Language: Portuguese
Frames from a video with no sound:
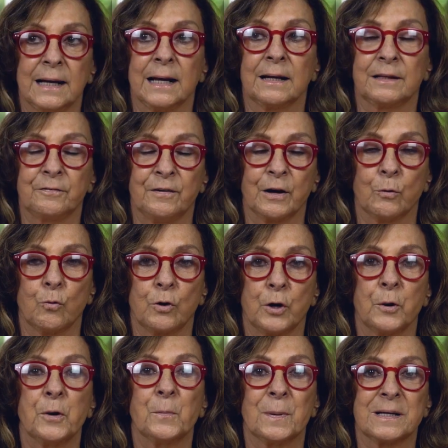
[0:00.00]
Ela falou
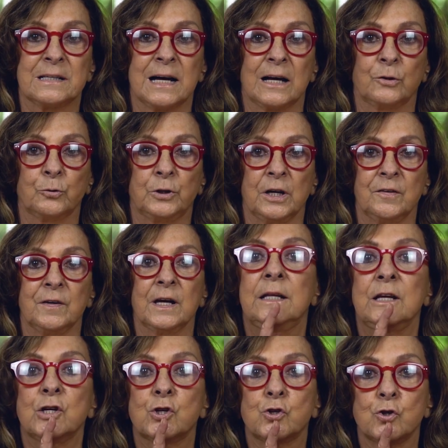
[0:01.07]
que ano passado teve
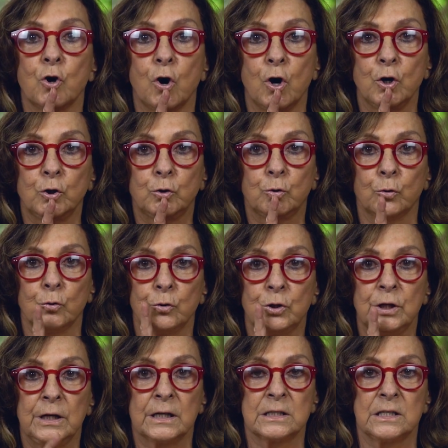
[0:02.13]
18
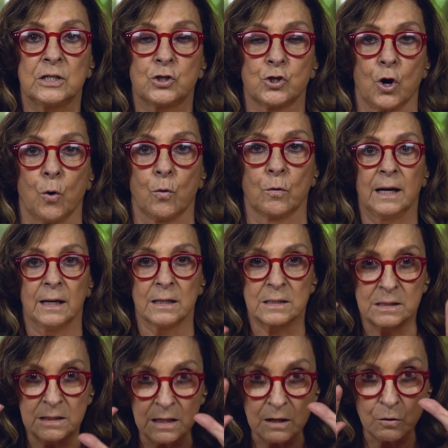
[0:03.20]
dias de sol e
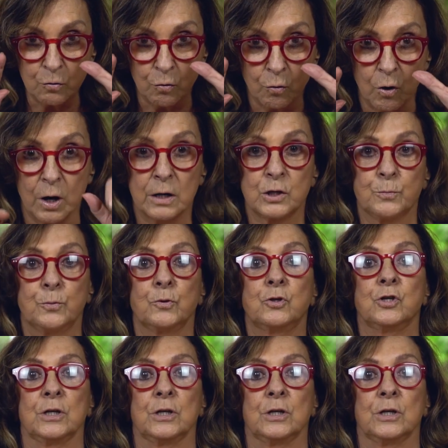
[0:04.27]
5 horas por